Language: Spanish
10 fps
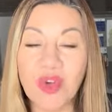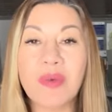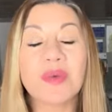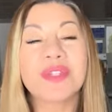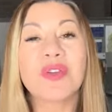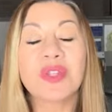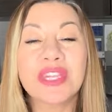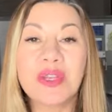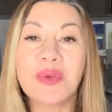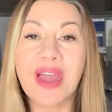Hoy vamos a
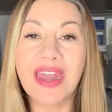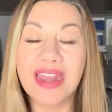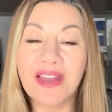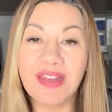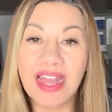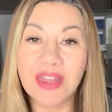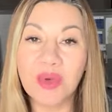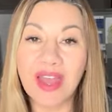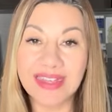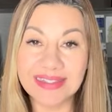continuar
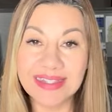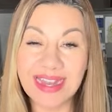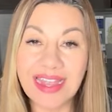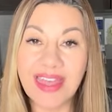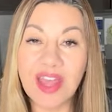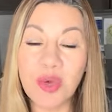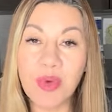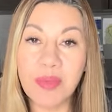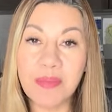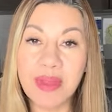hablando acerca de cómo
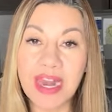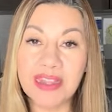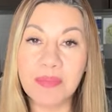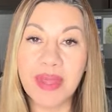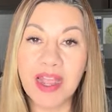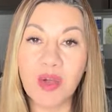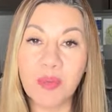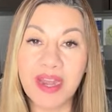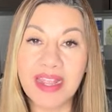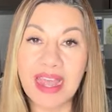prepararte para
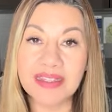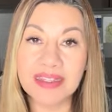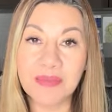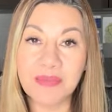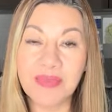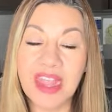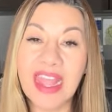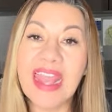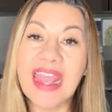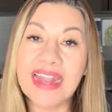comprar casa.
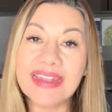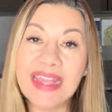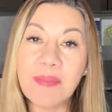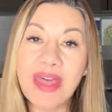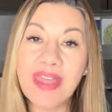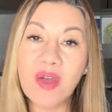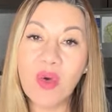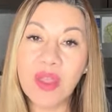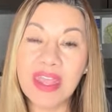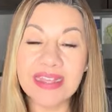El tema de
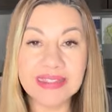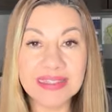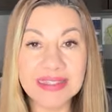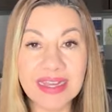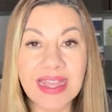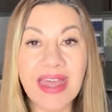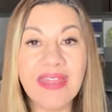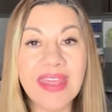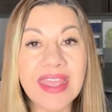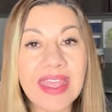hoy es acerca
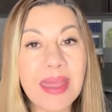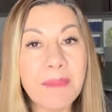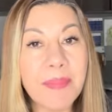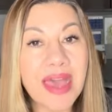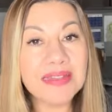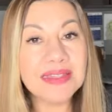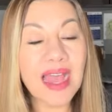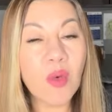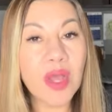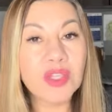de qué pasa
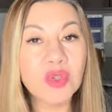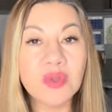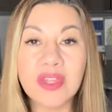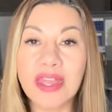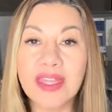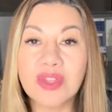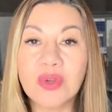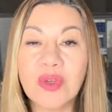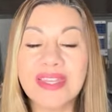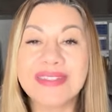cuando tu
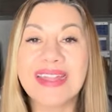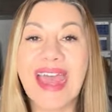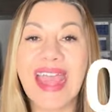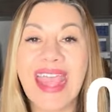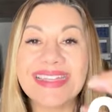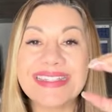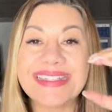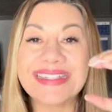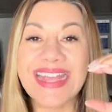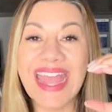crédito está en
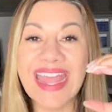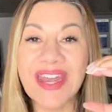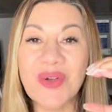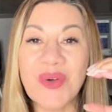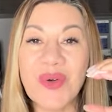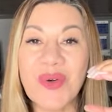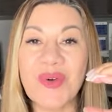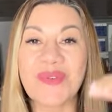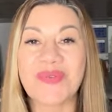cero.